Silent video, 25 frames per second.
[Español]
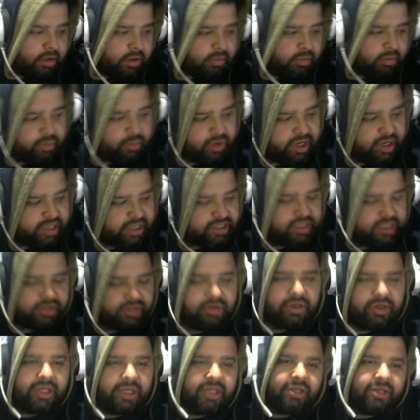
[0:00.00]
Buenas a
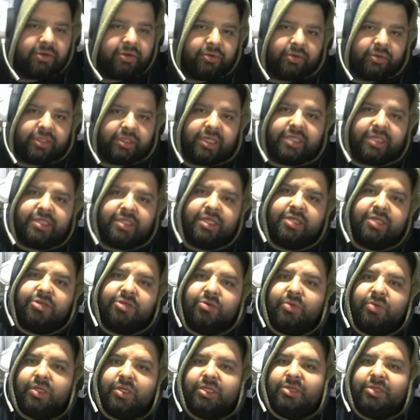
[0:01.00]
todos gente, con ustedes
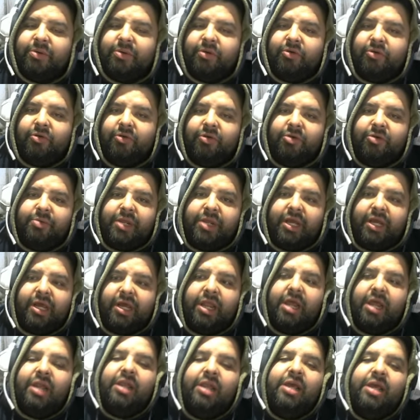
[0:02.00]
expresado un nuevo video para el
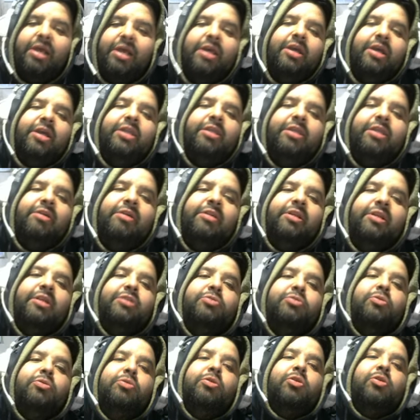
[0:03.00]
canal Esta vez les
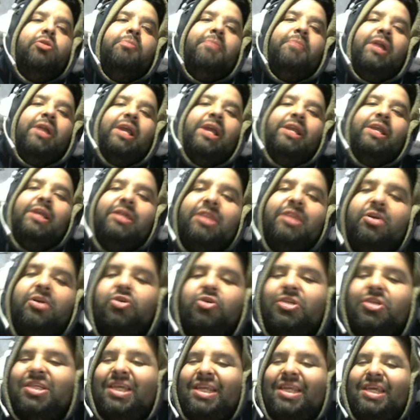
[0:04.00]
subo los con
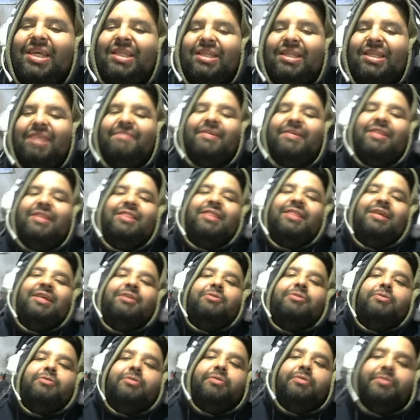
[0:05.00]
chicos y en este
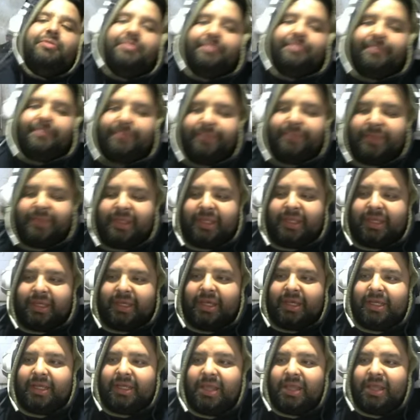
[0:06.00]
video
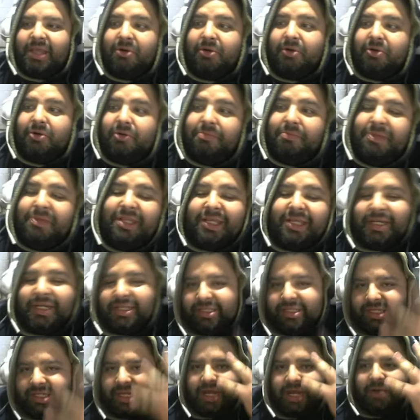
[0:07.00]
Estamos con mi
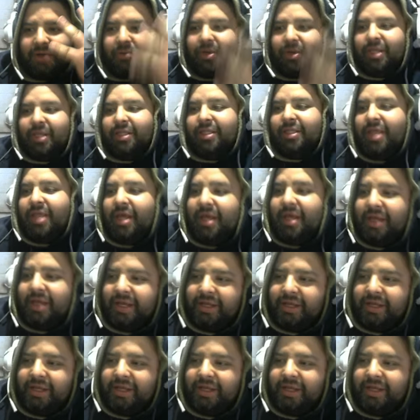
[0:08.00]
tercera cuenta